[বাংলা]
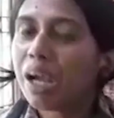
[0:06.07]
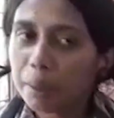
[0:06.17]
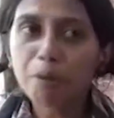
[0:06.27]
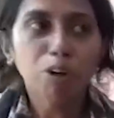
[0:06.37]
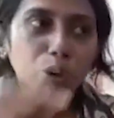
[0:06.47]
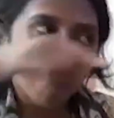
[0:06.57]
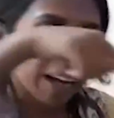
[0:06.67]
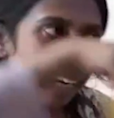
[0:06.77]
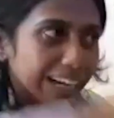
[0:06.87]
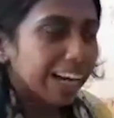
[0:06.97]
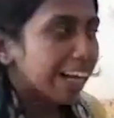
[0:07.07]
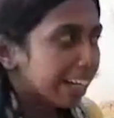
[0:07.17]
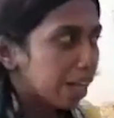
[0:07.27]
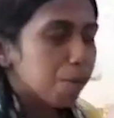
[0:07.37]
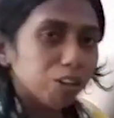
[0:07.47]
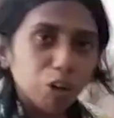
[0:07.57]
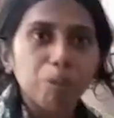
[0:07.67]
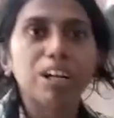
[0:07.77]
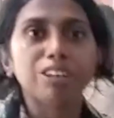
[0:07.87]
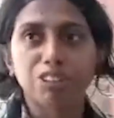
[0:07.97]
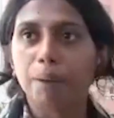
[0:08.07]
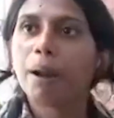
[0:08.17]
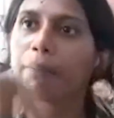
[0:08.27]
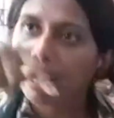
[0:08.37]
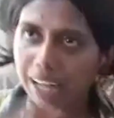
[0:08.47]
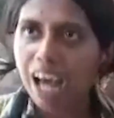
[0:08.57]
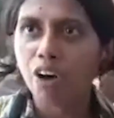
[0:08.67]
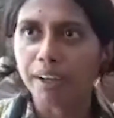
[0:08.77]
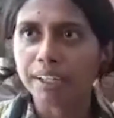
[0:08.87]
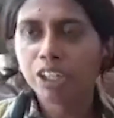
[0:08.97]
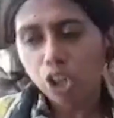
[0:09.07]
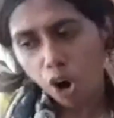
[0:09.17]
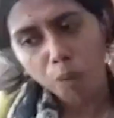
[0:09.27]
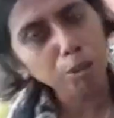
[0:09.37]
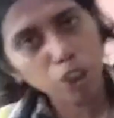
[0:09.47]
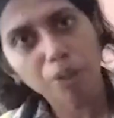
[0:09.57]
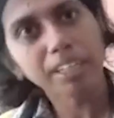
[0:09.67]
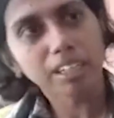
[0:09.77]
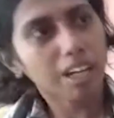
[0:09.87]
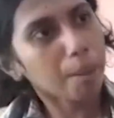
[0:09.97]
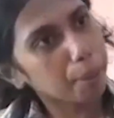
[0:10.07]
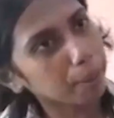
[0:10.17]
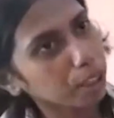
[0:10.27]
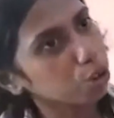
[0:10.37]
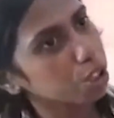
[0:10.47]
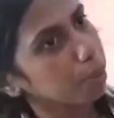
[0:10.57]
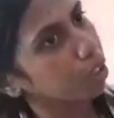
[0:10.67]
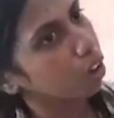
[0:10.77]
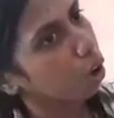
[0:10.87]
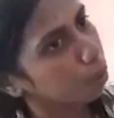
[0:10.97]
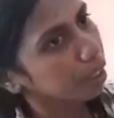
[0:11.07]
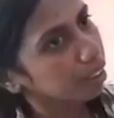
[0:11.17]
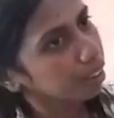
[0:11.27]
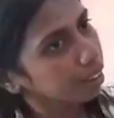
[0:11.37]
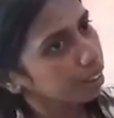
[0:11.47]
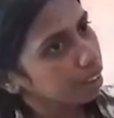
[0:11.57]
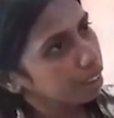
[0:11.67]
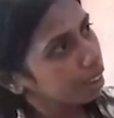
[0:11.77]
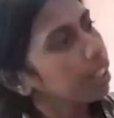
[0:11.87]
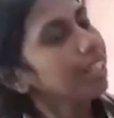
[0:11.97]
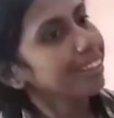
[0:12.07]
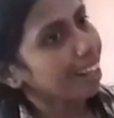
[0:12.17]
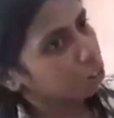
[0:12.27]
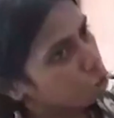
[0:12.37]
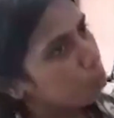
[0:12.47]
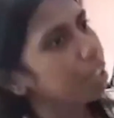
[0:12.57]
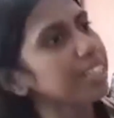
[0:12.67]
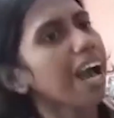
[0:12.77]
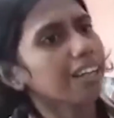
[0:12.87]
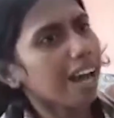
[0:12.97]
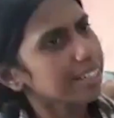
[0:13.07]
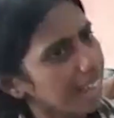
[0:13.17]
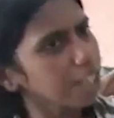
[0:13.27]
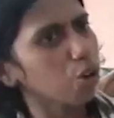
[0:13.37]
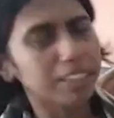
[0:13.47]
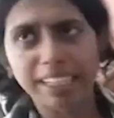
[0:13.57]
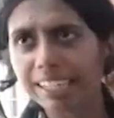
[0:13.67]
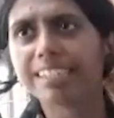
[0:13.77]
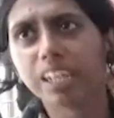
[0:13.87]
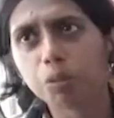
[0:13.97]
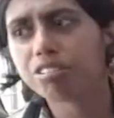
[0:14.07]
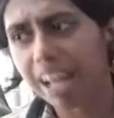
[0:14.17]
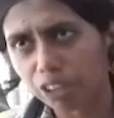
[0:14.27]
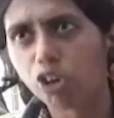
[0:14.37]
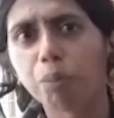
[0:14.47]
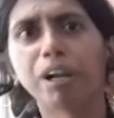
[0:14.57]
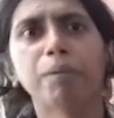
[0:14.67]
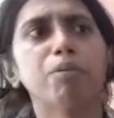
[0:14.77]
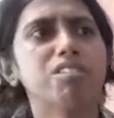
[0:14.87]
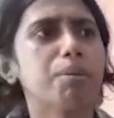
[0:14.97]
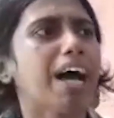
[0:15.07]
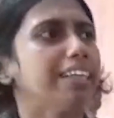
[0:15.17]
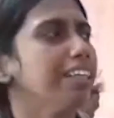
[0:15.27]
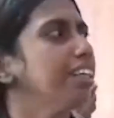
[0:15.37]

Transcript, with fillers: এবং এই ভদ্রমহিলা যদি আমার মা না হয় অবশ্যই আমার মাকে খুঁজে বের করা হবে সে আত্মগোপনে যাক আর যাই হোক যেখানে যেখানে বসে আত্মগোপনে আমি বসি ভাই